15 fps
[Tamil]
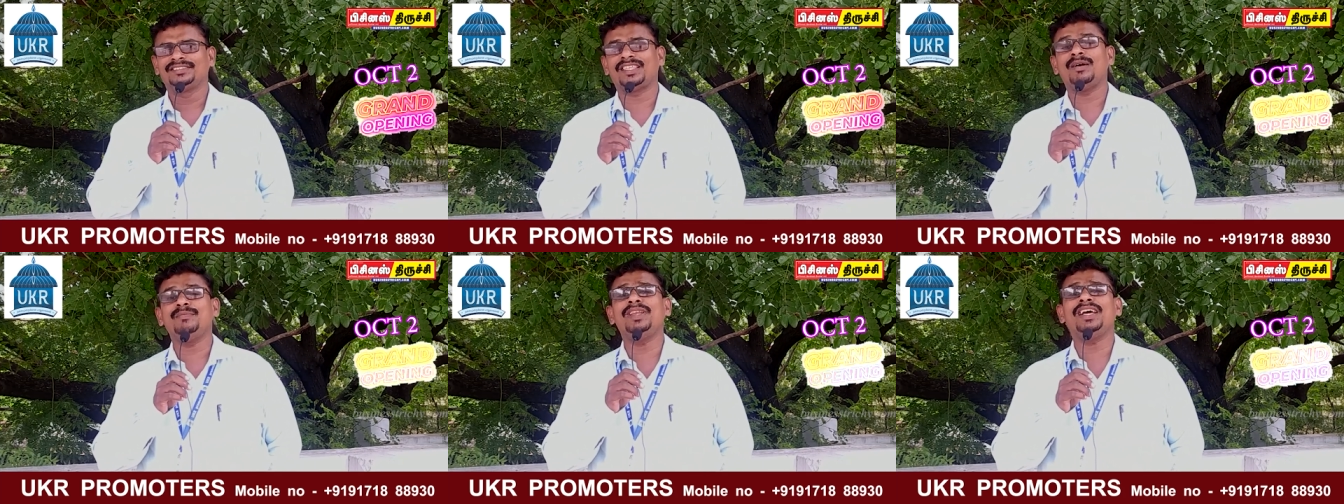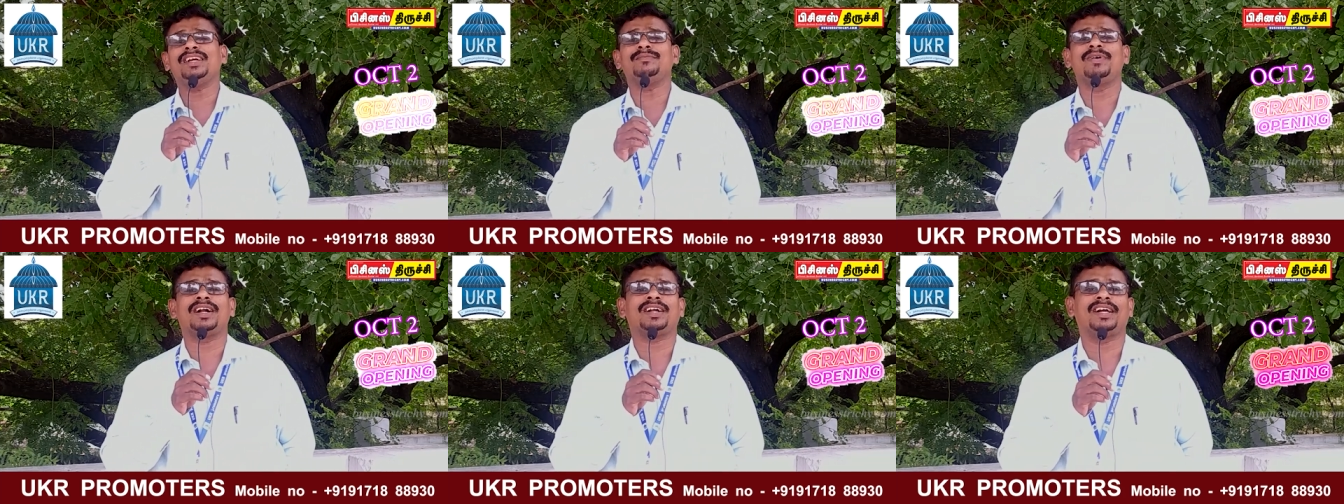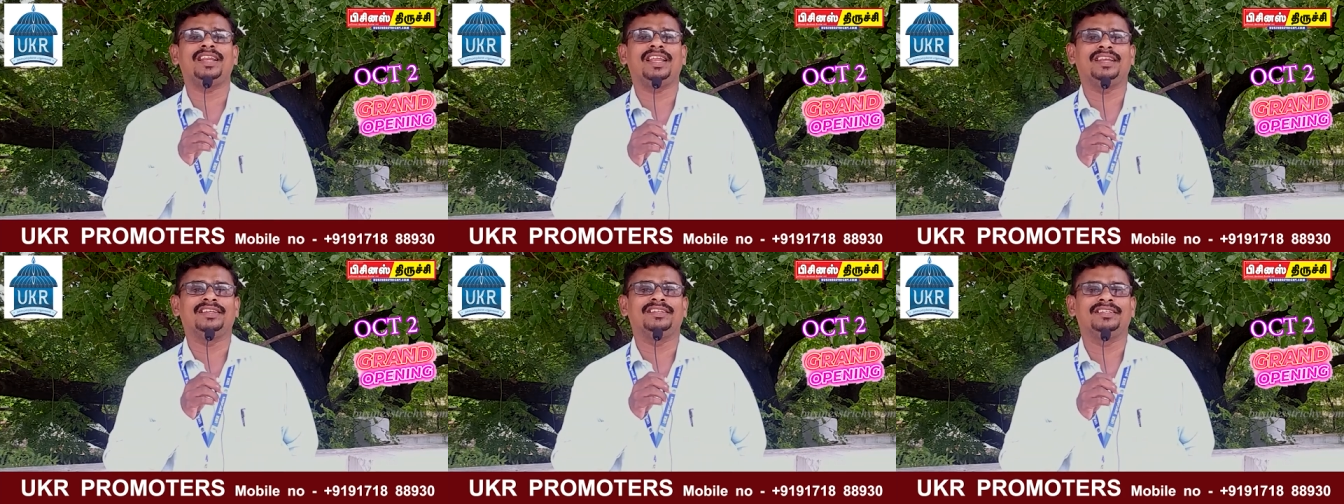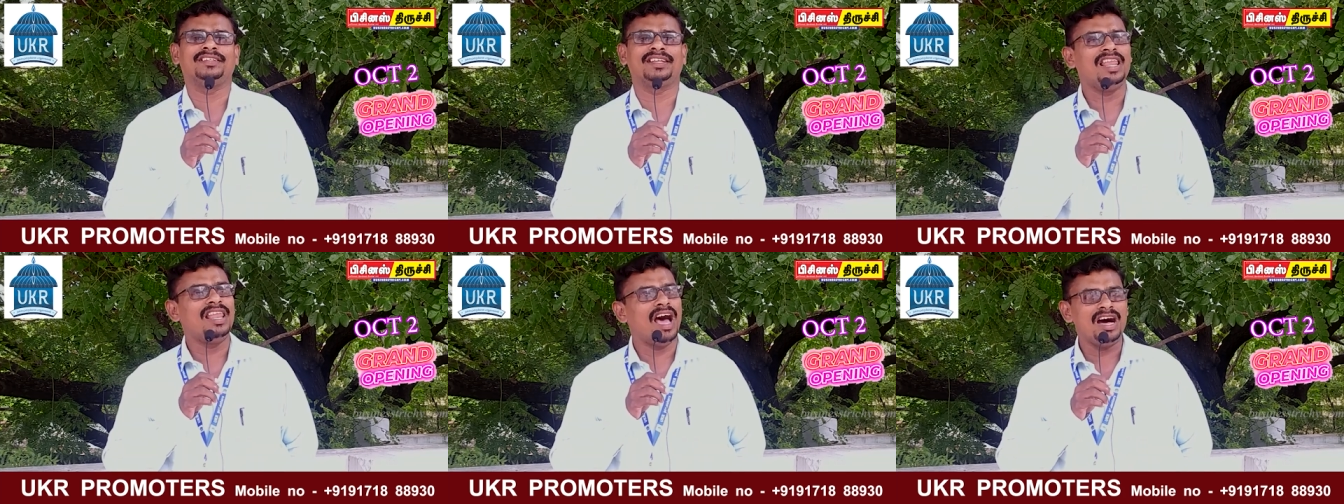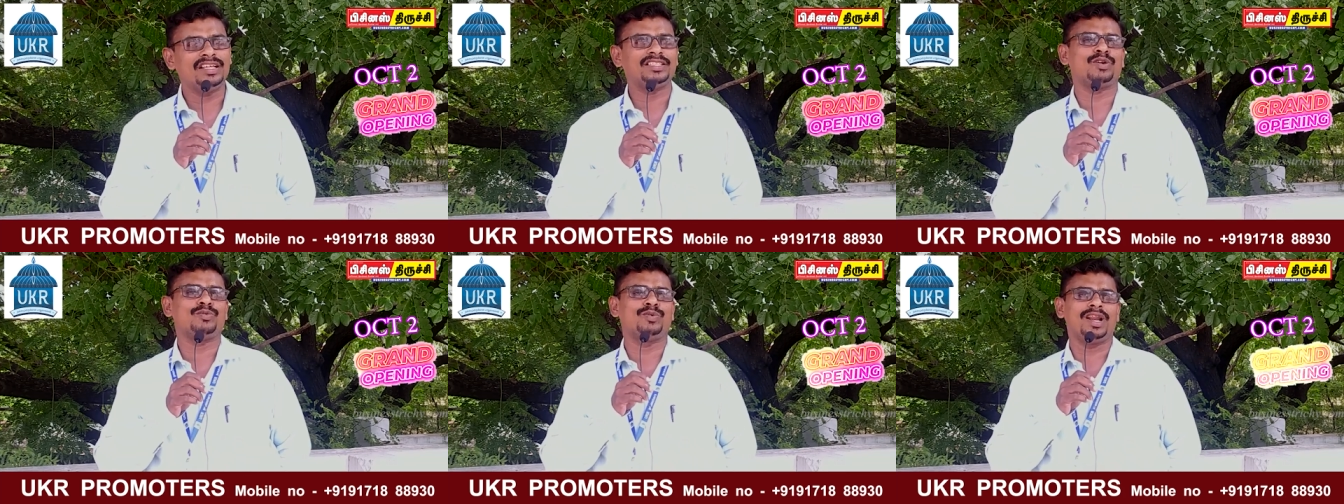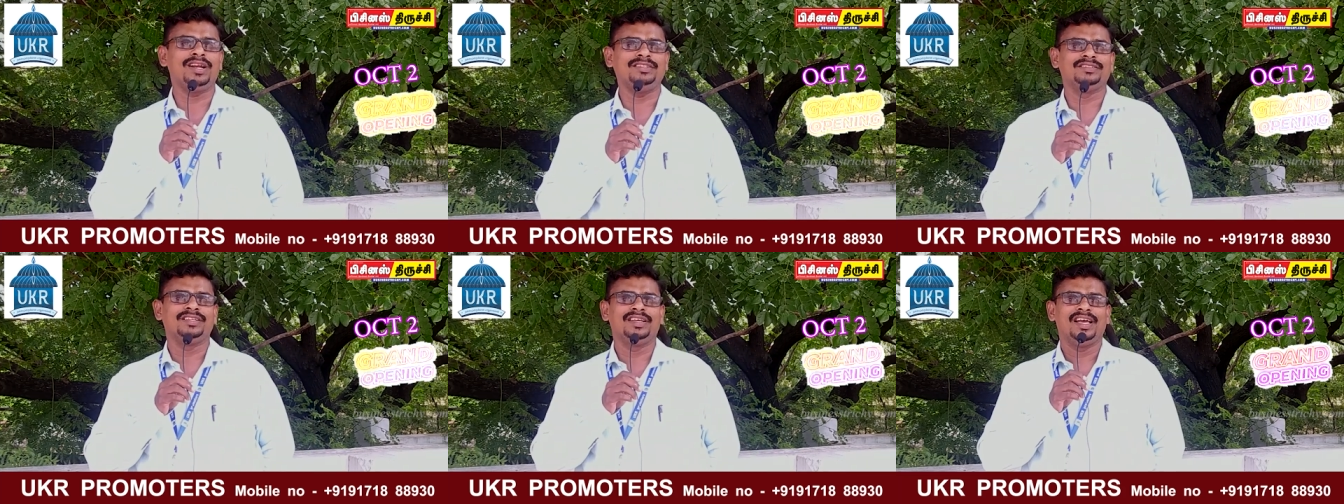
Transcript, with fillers: தமிழக மக்களின் நல் ஆதரவுடன்